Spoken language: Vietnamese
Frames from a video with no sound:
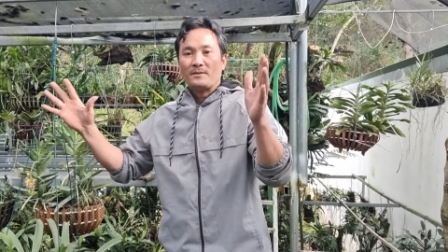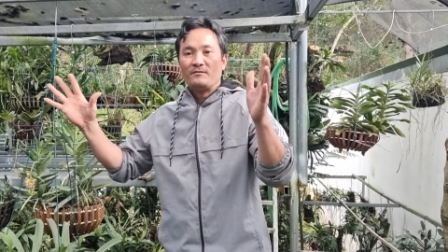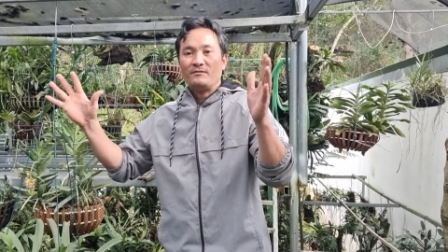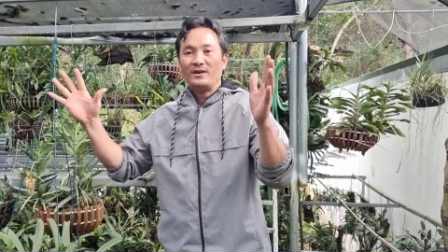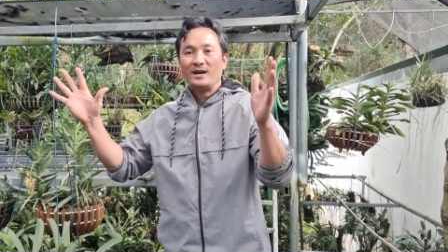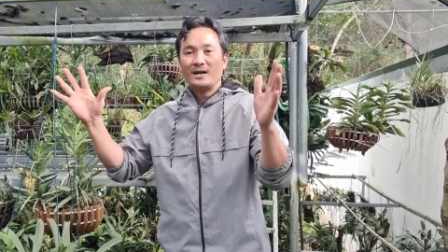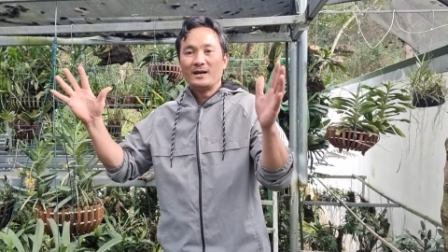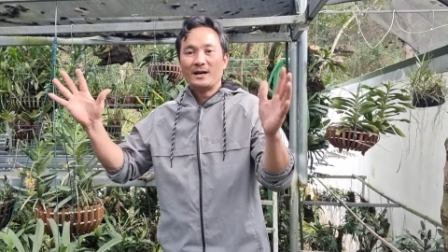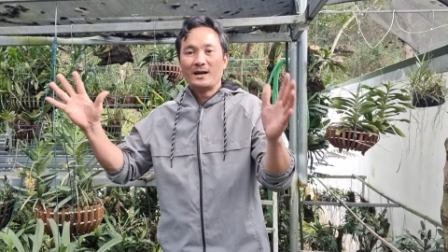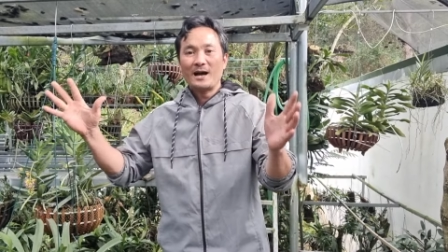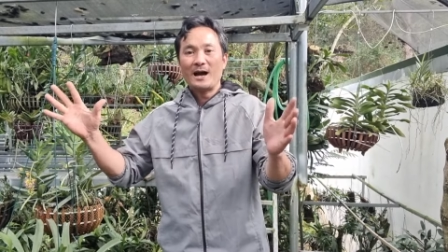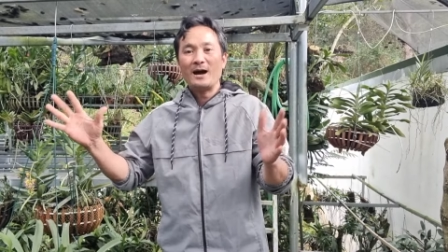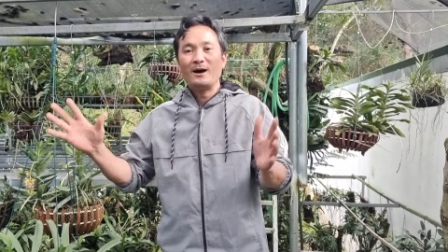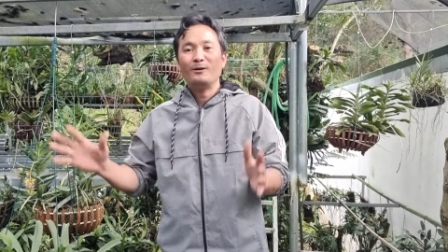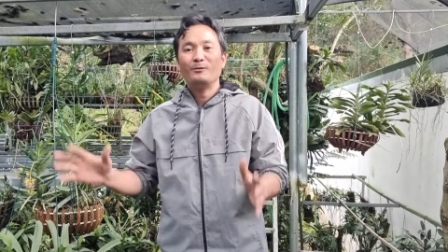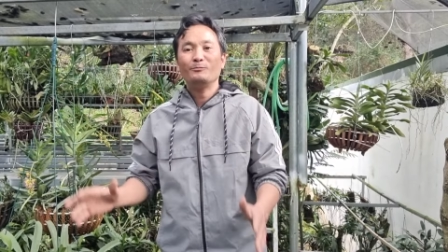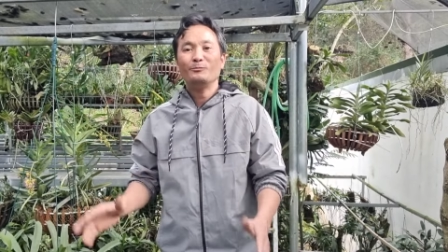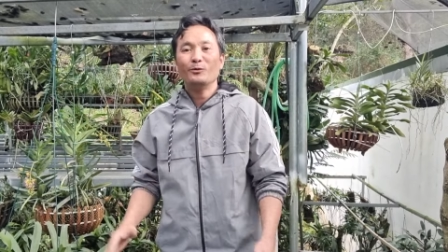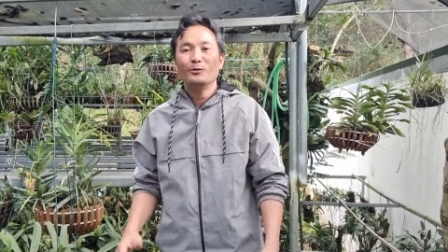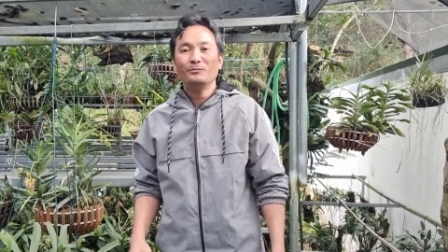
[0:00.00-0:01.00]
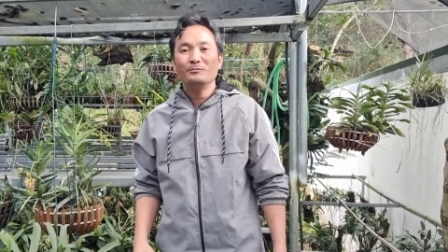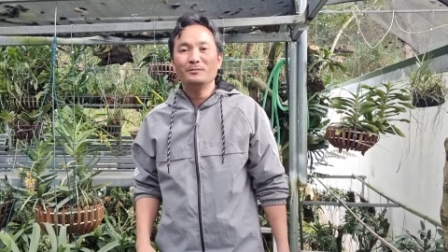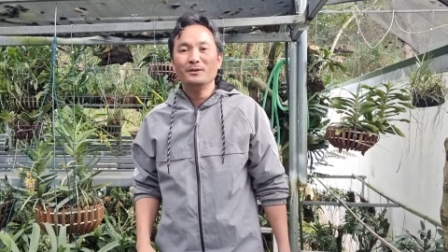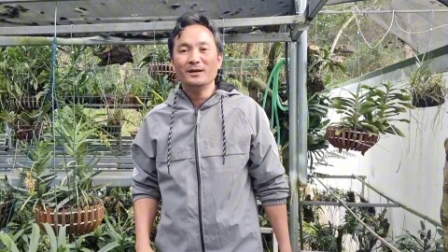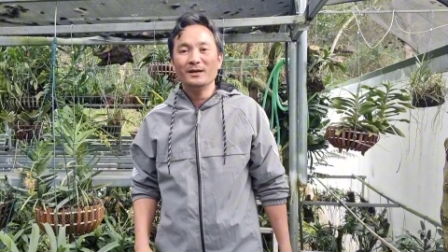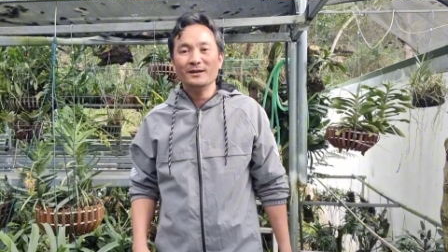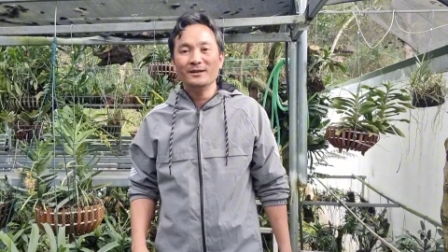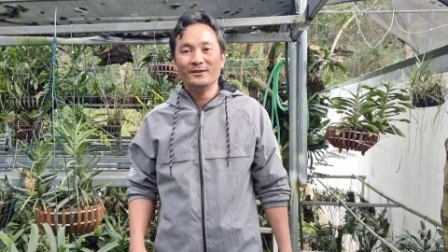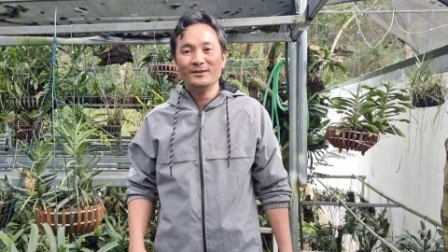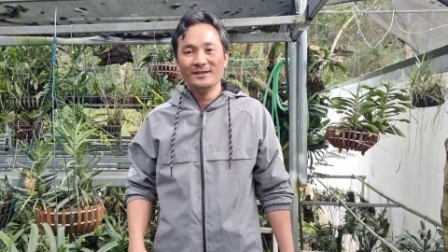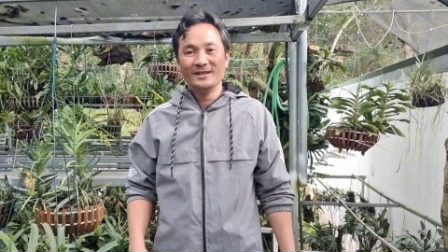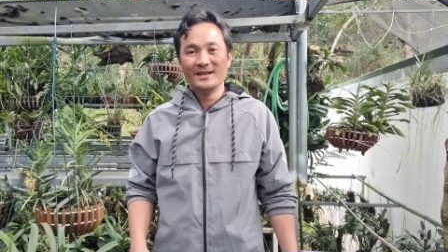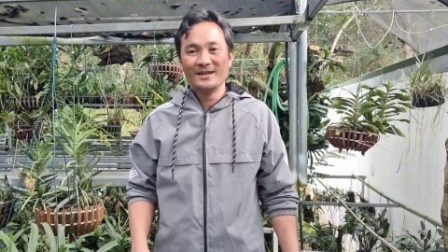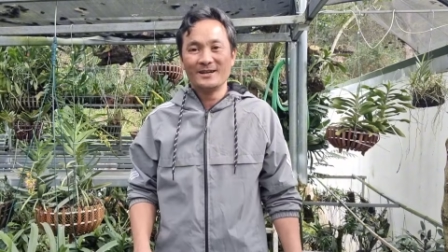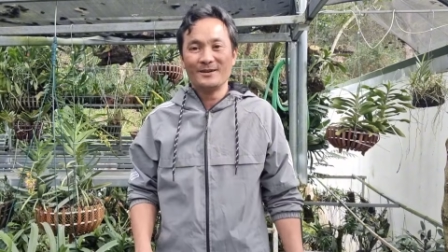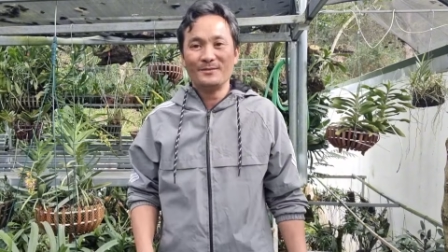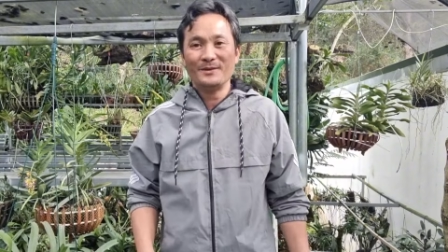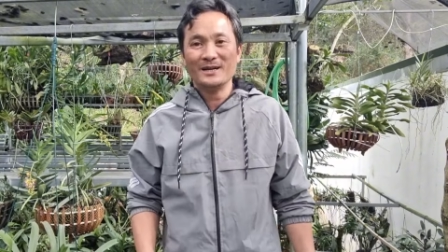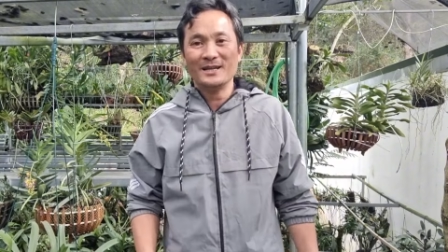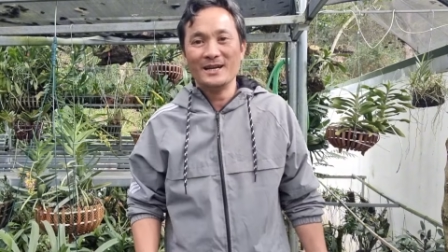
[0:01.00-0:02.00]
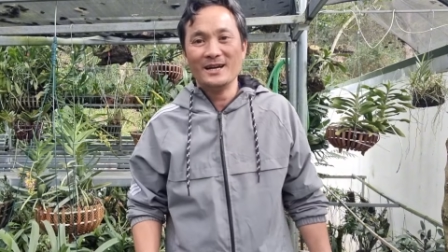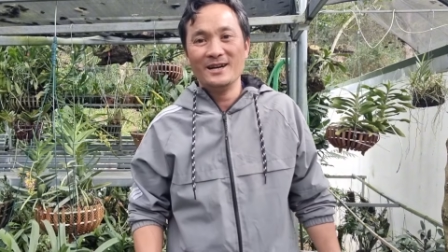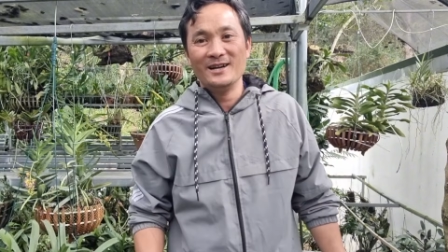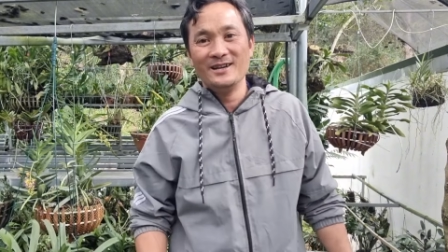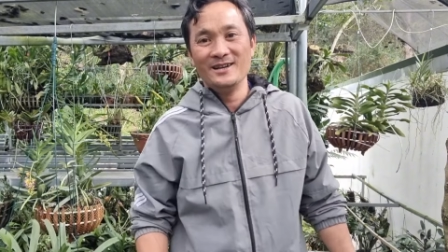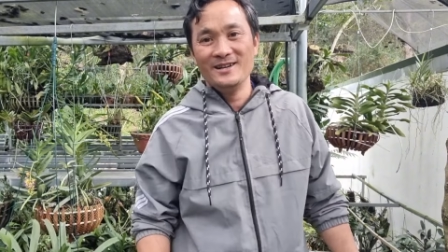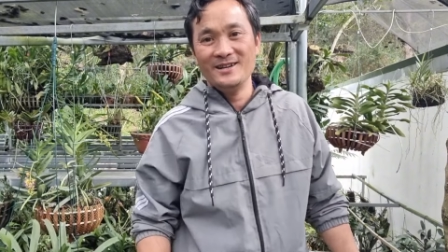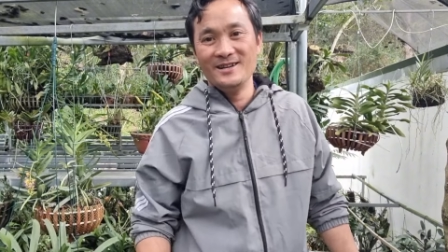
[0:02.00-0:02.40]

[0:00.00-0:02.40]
và cao 40 thôi nhá các bác nhá